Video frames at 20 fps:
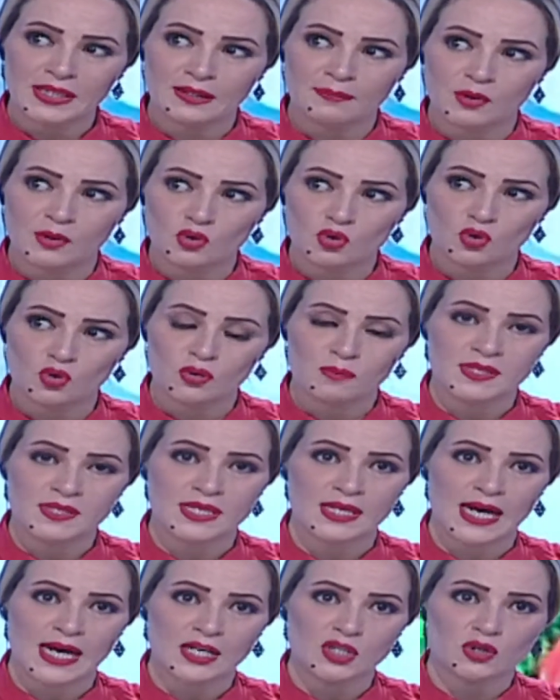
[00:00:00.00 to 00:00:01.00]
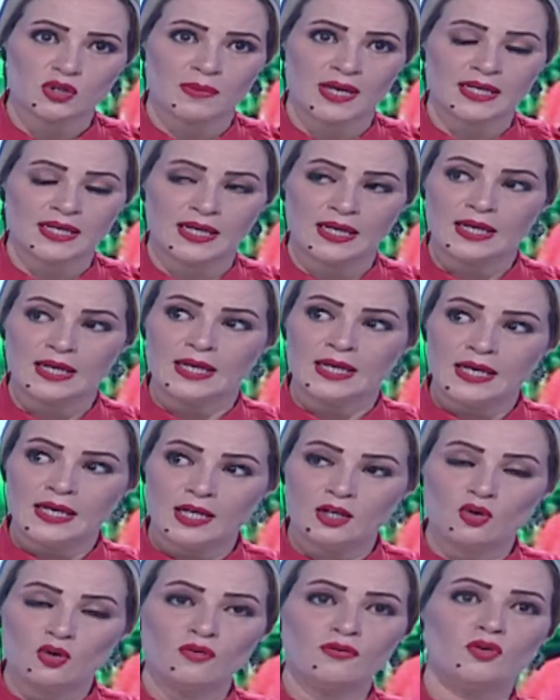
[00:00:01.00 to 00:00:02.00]
موجود مازال عايشه معنا
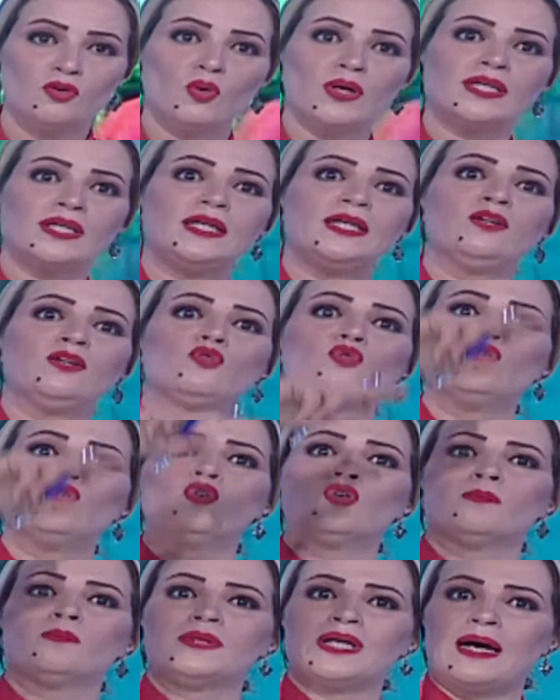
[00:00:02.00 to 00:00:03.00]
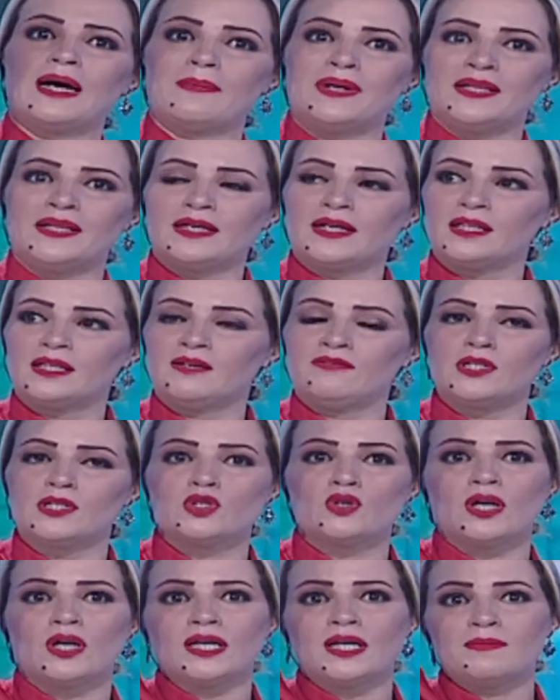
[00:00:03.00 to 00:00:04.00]
الكوفيد وقت اللي الكورب تعمل هذيك
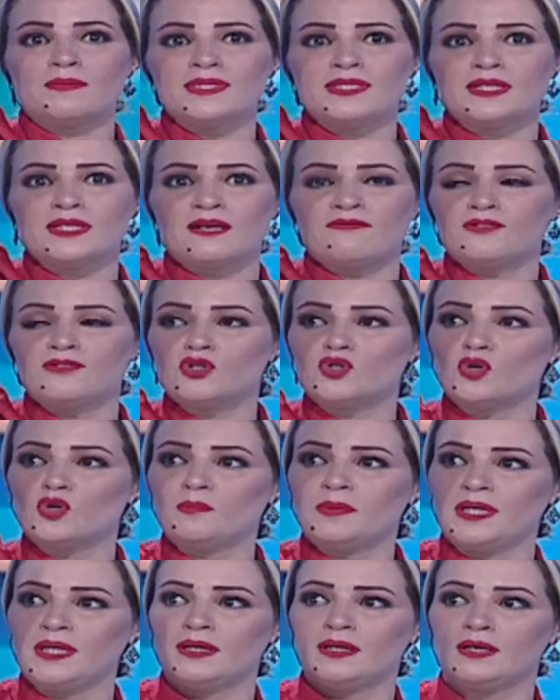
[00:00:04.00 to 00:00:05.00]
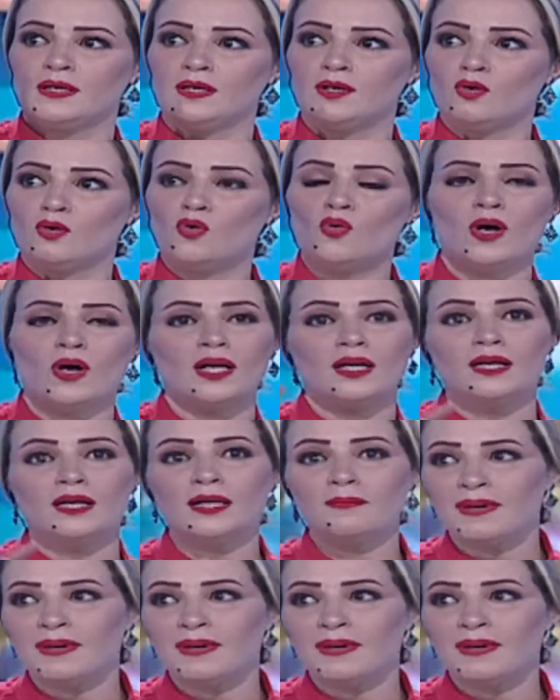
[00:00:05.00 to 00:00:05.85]
الديفياسيون احنا مازلنا في السومي هو على لا